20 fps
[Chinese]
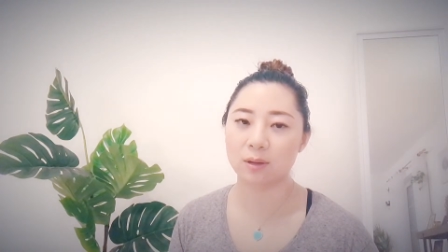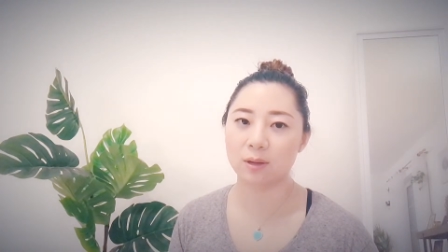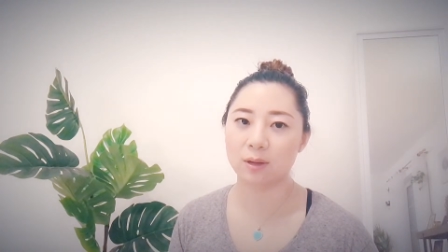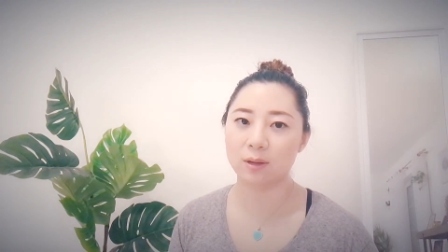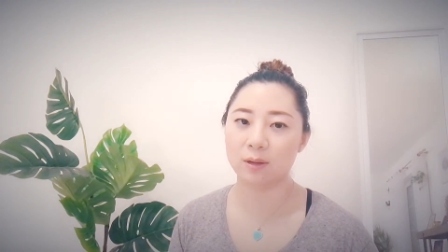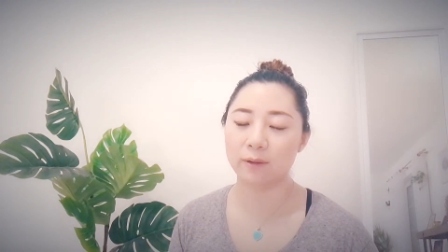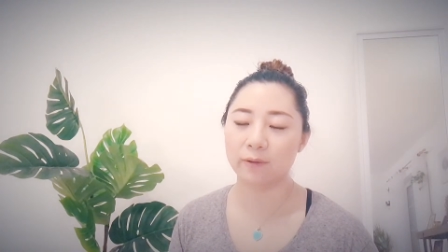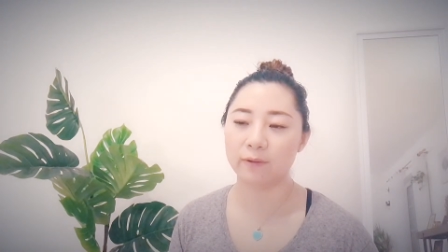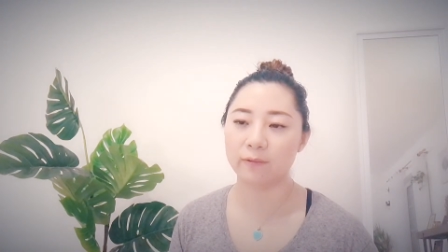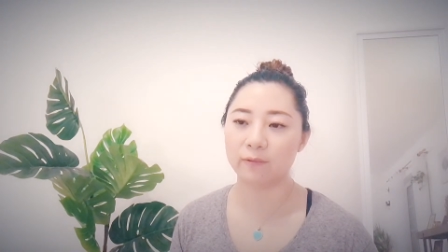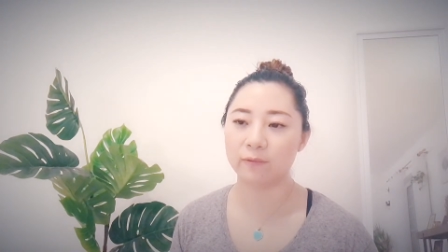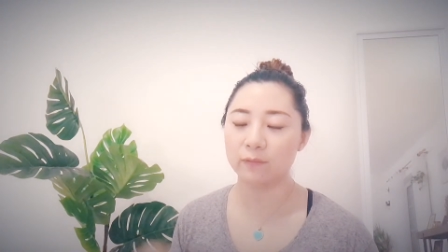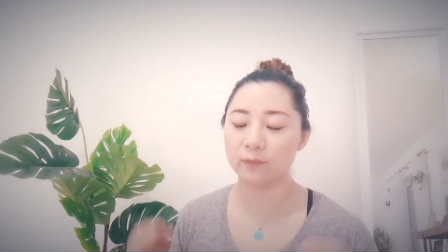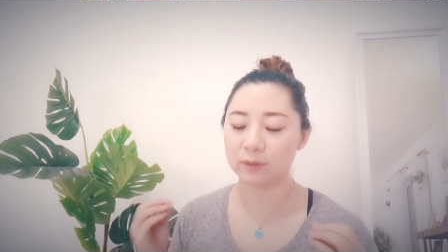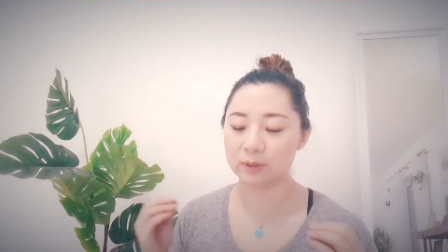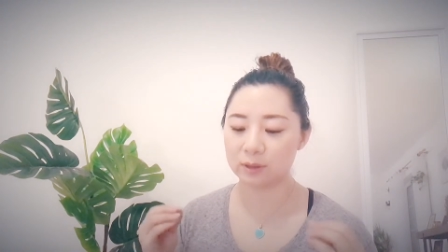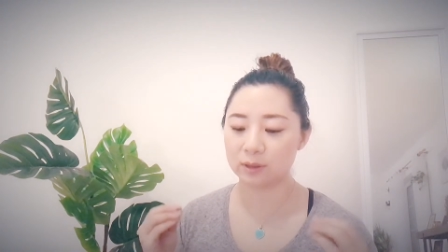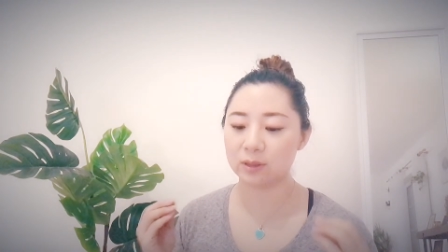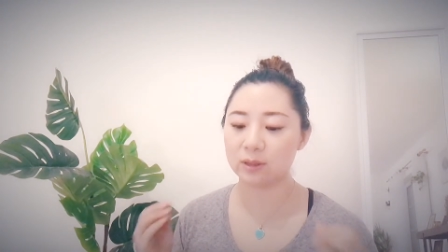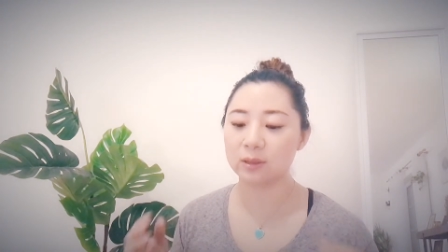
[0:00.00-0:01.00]
呃
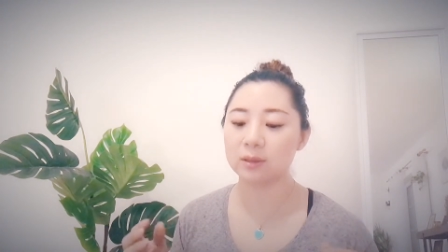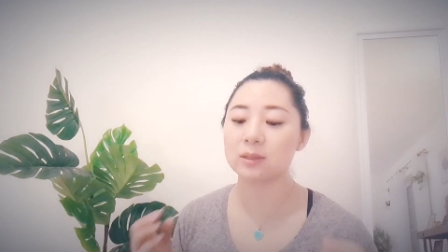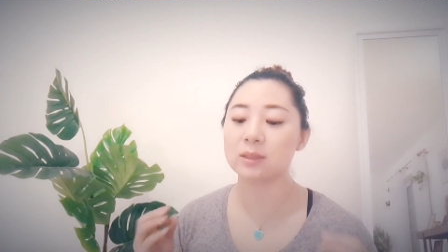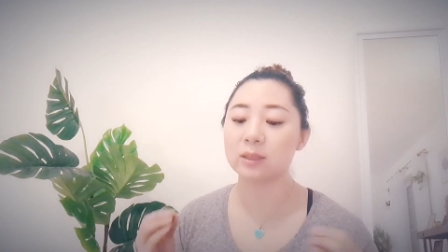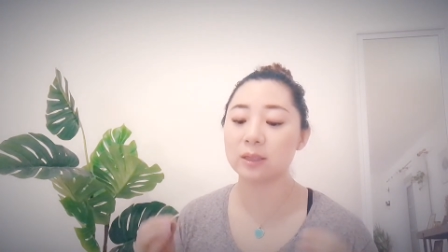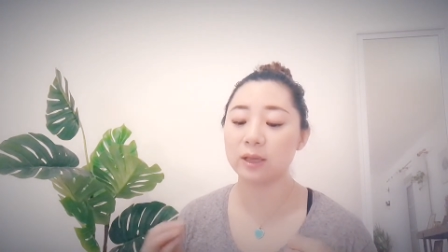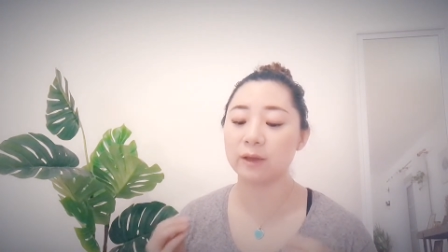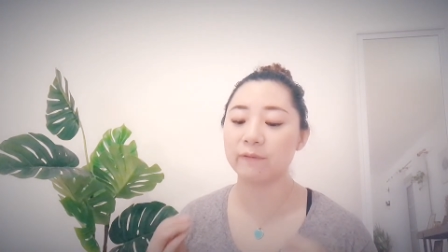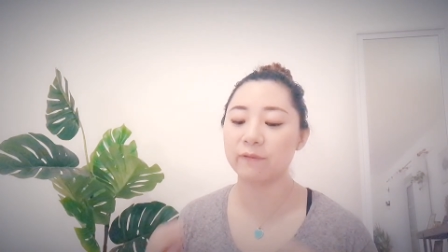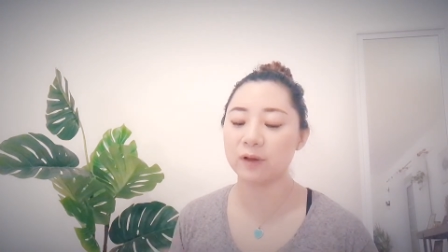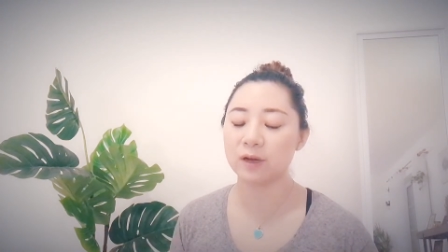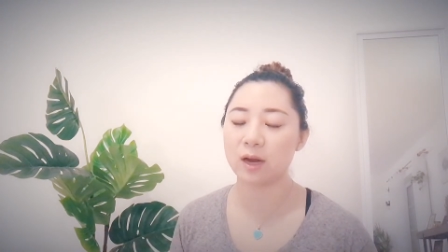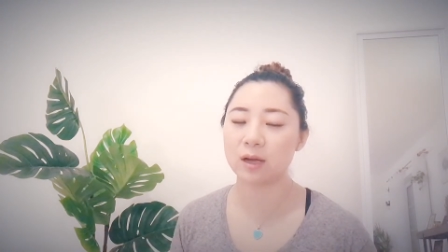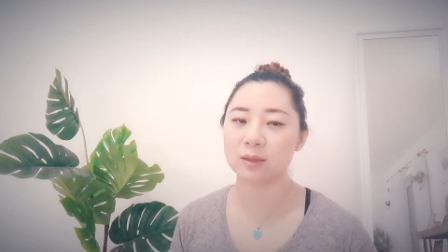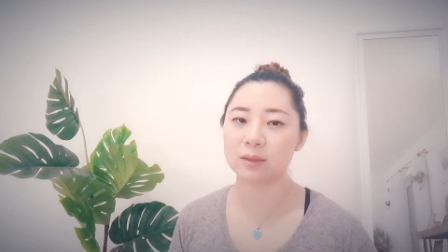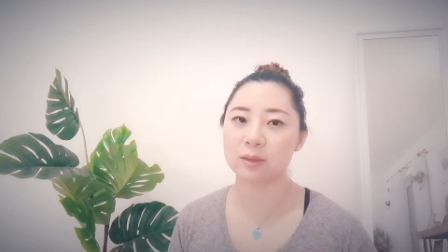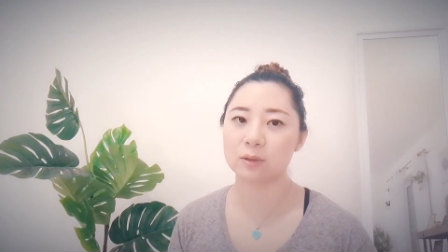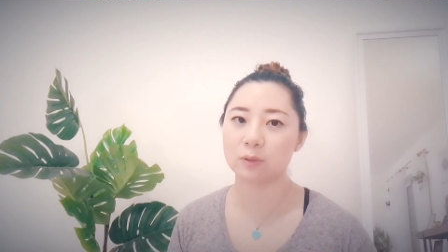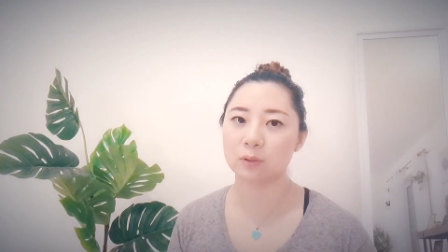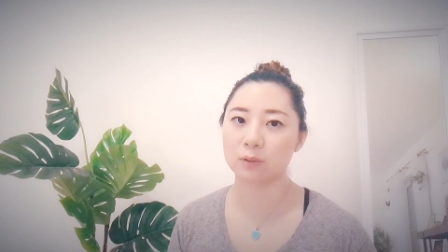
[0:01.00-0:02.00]
精精力非
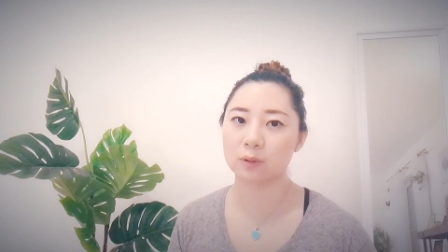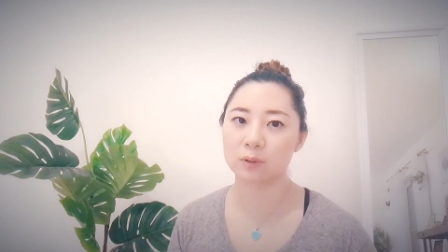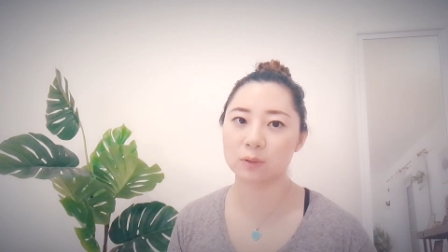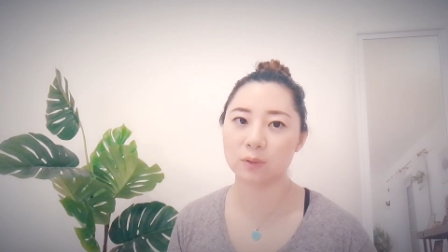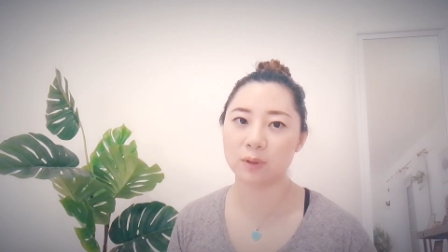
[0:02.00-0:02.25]
常集中的，